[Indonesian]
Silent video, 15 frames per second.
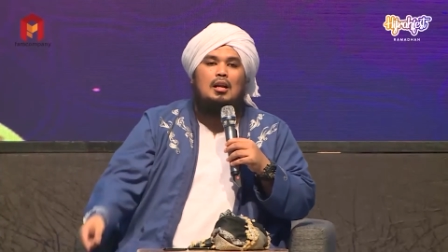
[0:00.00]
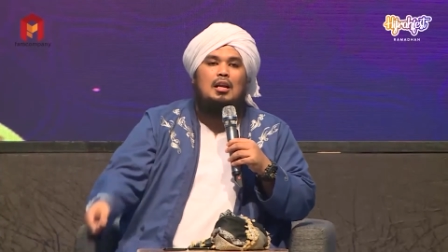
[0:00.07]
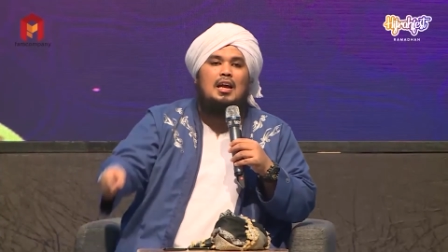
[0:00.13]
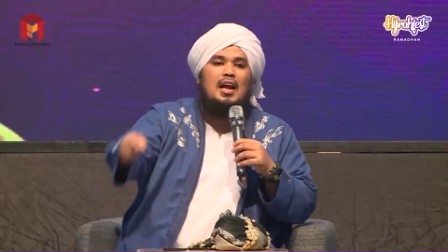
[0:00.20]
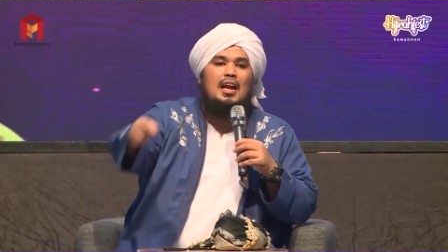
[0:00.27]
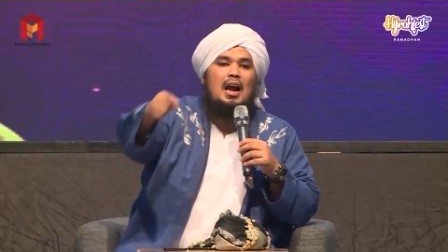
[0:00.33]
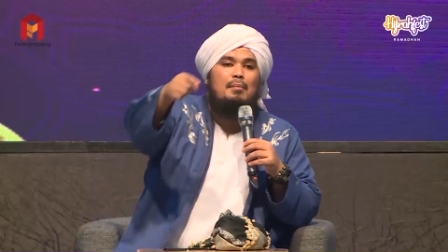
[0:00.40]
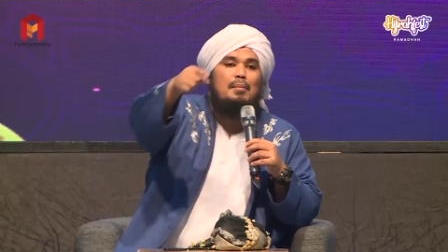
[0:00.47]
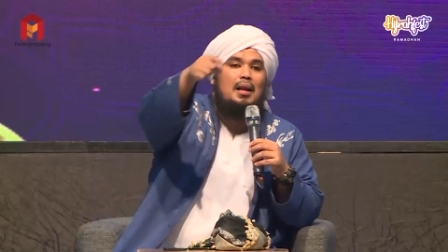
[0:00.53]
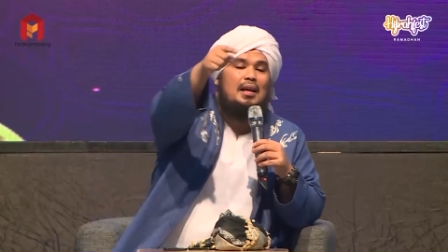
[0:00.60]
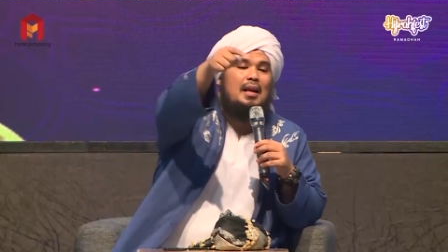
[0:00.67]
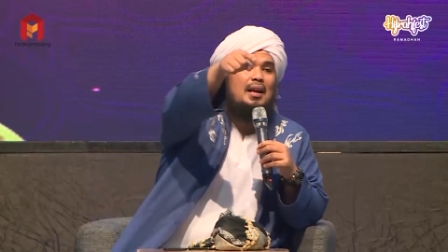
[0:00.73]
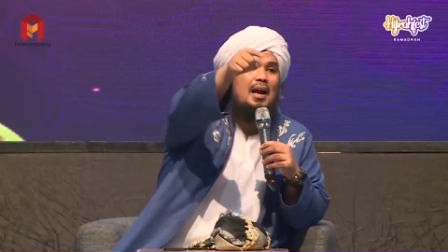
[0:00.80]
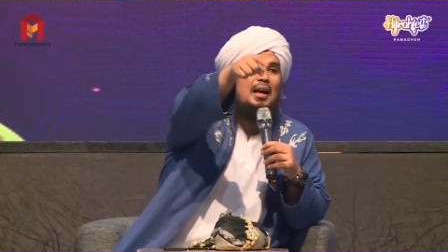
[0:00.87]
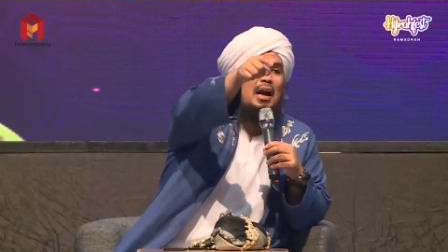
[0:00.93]
Niat
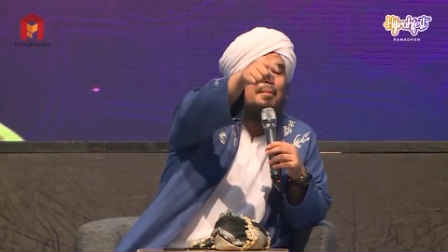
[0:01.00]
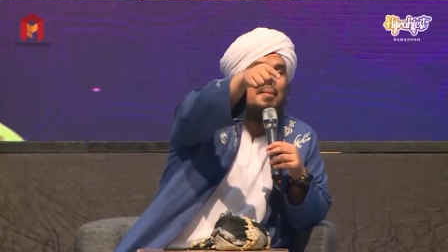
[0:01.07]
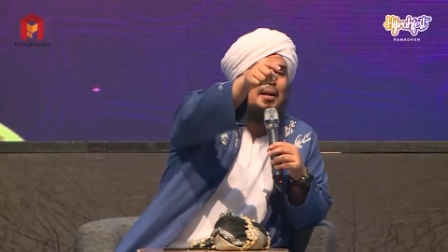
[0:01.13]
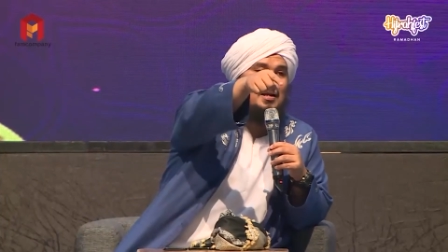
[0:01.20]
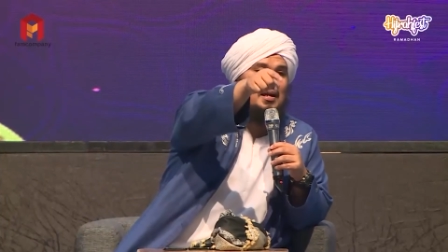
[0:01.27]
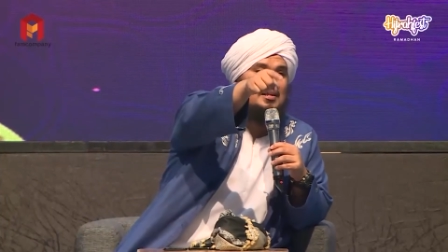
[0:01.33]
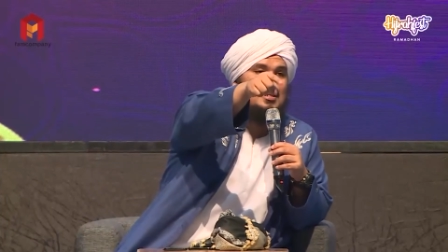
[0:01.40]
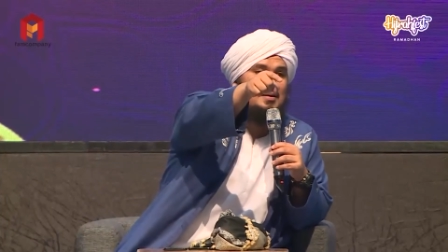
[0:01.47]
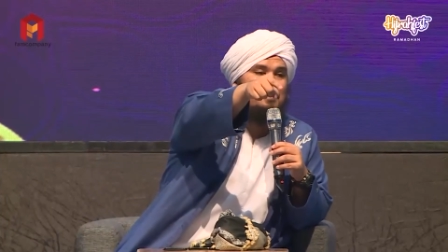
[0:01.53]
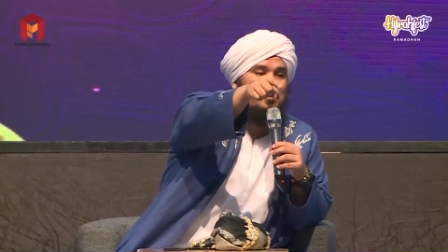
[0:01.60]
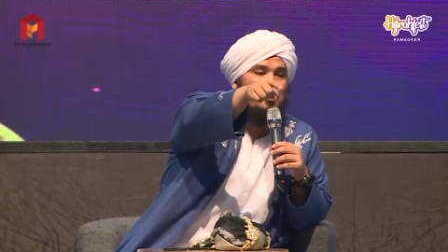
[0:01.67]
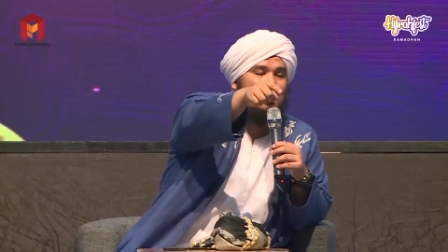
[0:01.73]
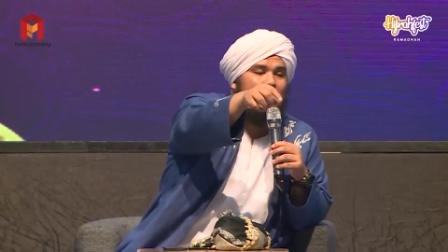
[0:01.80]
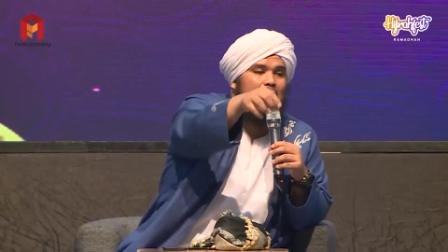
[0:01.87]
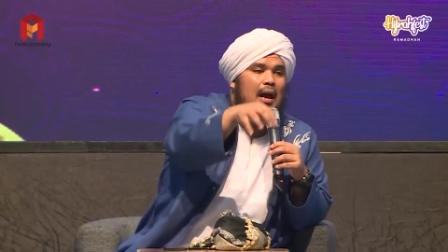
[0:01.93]
amalkan agama dengan
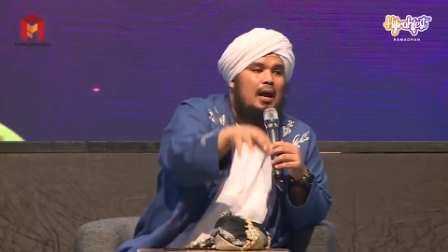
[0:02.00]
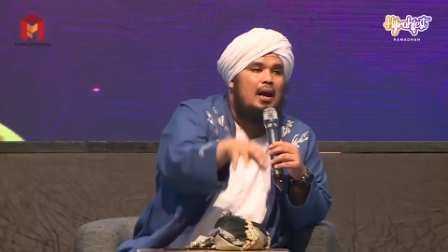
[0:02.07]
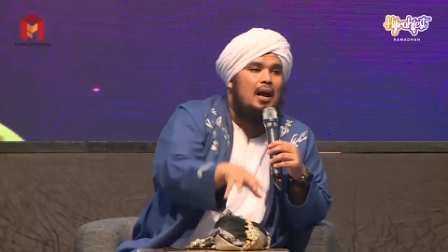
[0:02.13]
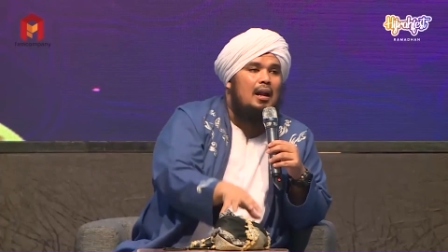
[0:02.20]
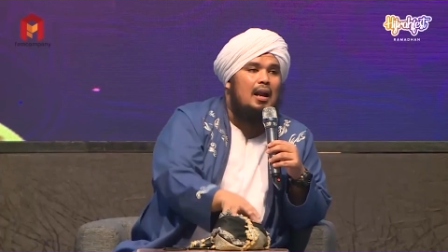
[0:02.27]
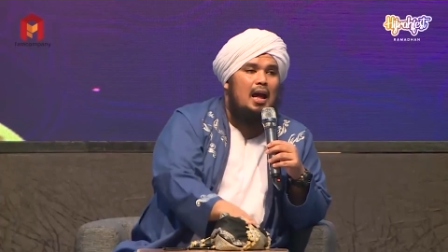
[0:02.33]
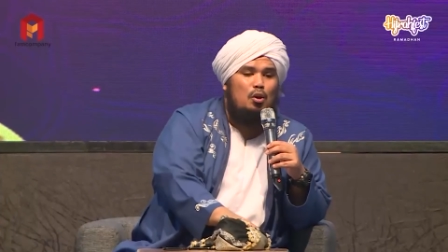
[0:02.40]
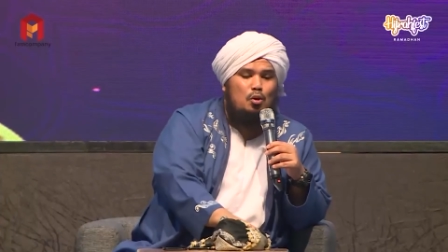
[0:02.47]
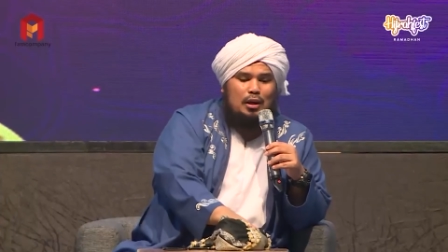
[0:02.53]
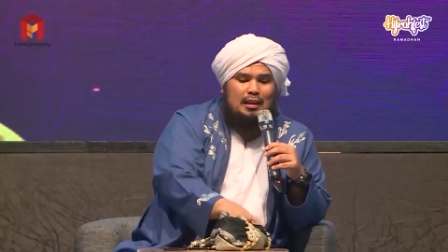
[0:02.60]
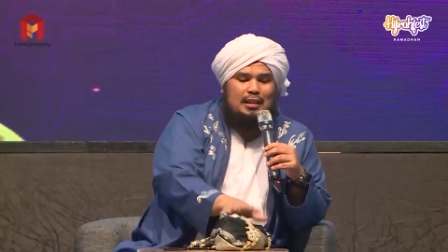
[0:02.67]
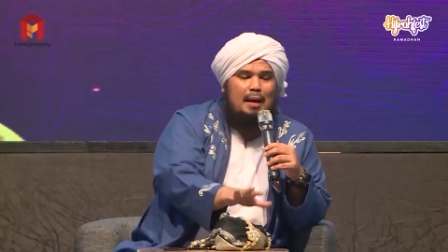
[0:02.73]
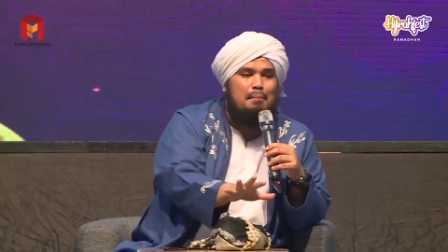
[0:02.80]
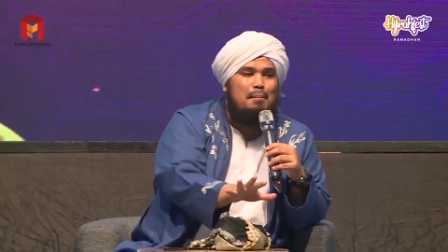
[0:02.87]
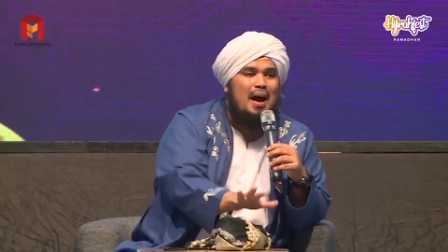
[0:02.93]
sempurna. Lalu
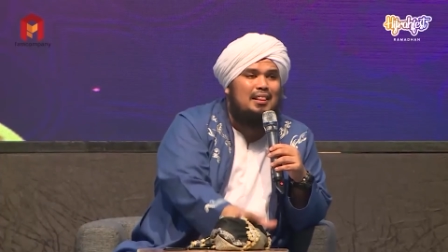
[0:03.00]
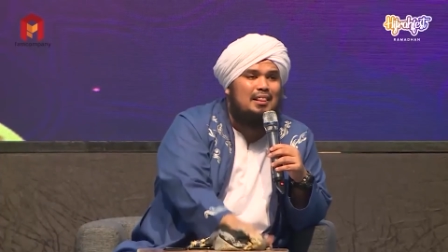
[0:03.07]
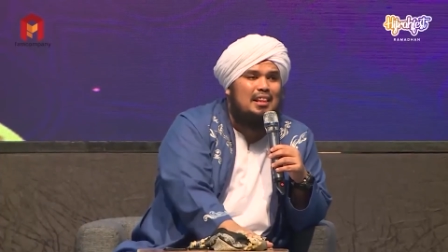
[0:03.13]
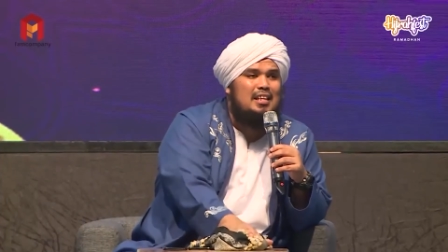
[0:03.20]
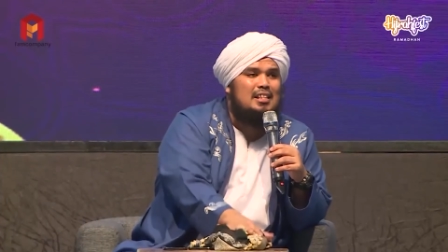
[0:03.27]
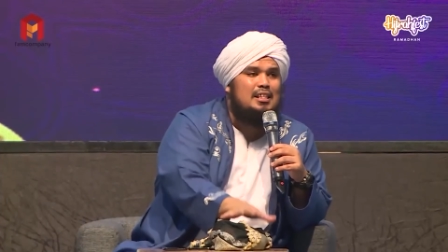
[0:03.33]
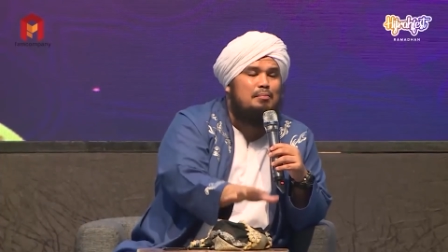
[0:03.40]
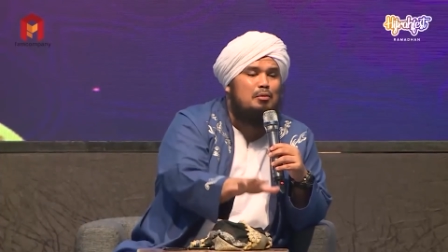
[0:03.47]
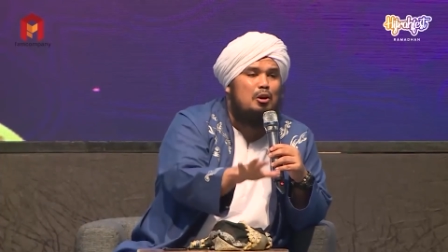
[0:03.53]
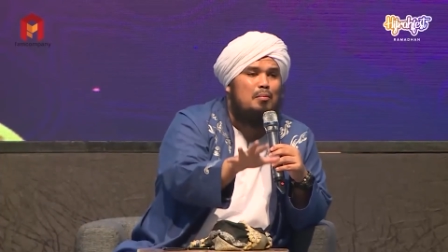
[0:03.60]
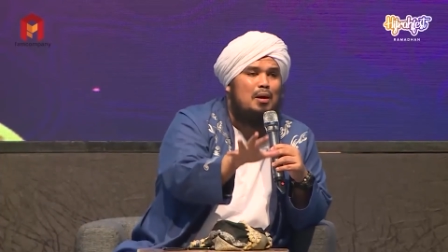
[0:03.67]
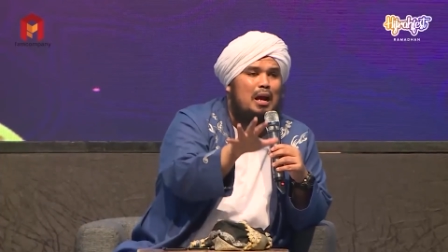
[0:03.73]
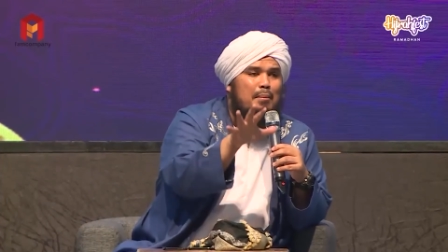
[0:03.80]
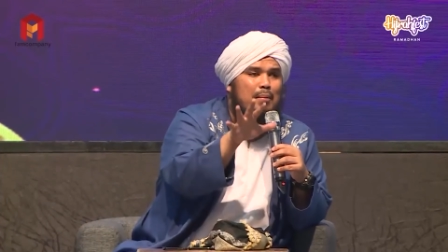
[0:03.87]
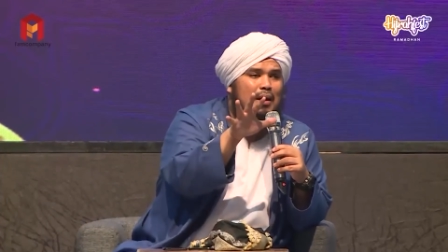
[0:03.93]
kita mati
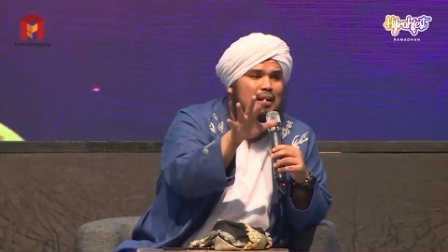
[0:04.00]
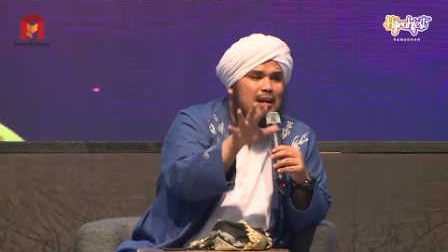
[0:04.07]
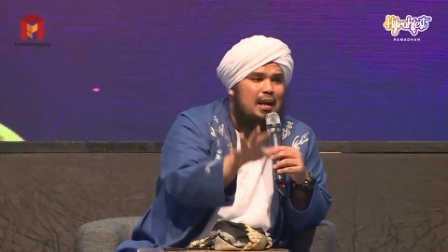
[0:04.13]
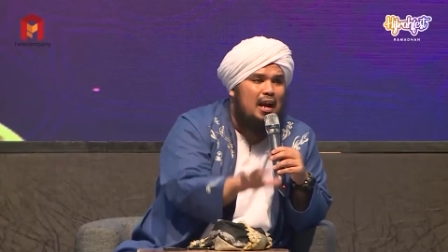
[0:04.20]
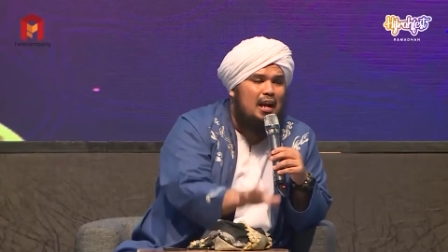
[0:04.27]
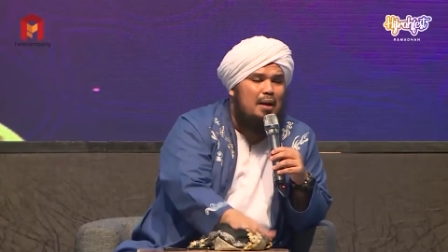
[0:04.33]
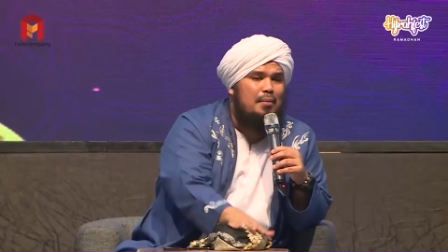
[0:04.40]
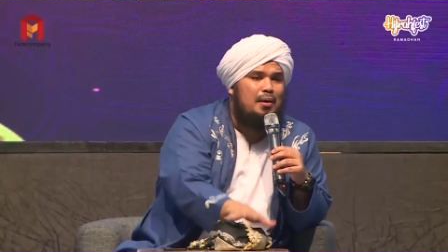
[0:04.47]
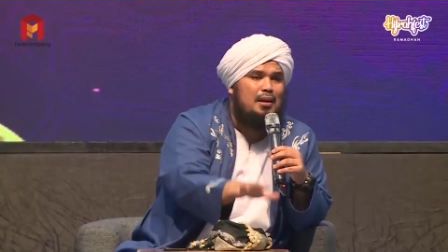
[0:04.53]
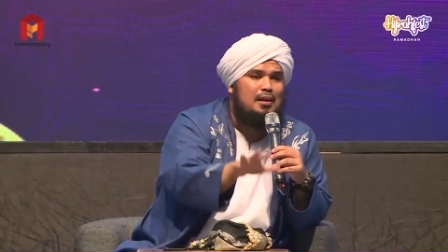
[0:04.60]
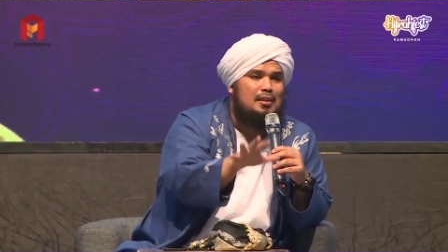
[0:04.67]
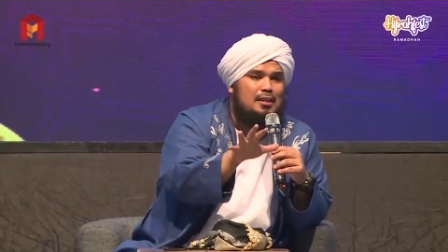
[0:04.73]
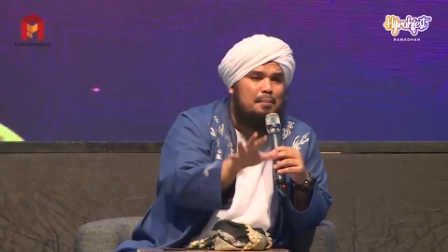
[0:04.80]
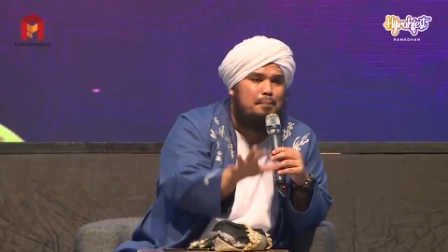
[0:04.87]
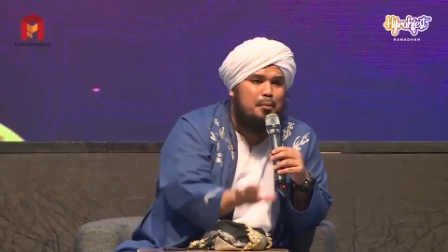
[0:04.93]
sebelum mengamalkan agama
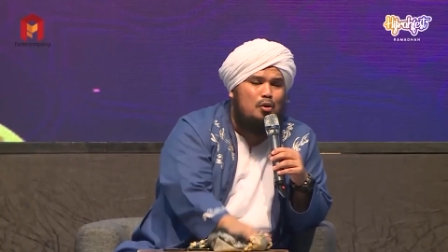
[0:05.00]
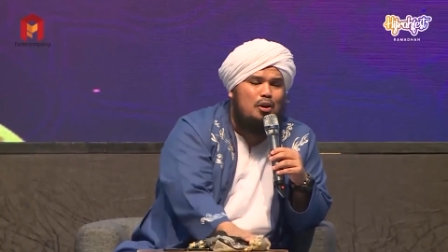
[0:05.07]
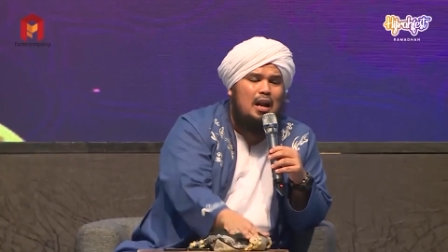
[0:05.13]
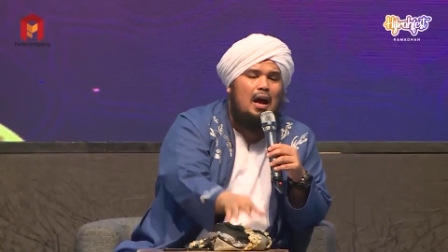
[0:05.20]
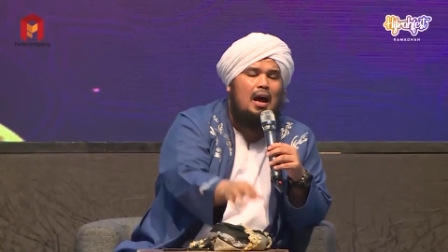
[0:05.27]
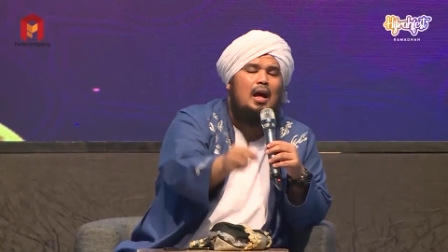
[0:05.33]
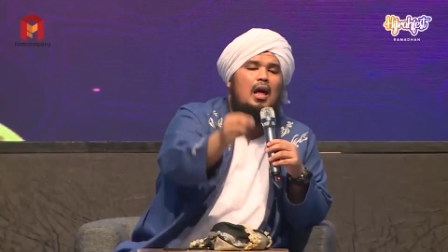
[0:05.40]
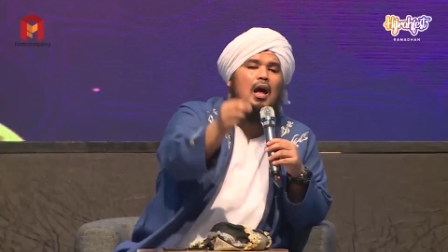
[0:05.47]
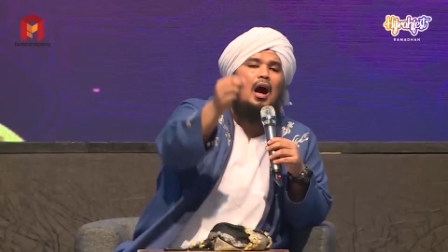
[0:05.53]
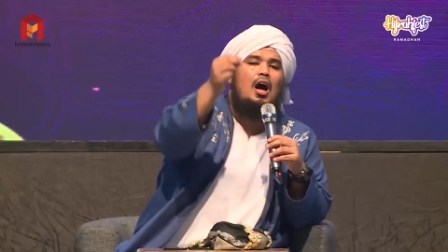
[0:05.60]
dengan sempurna.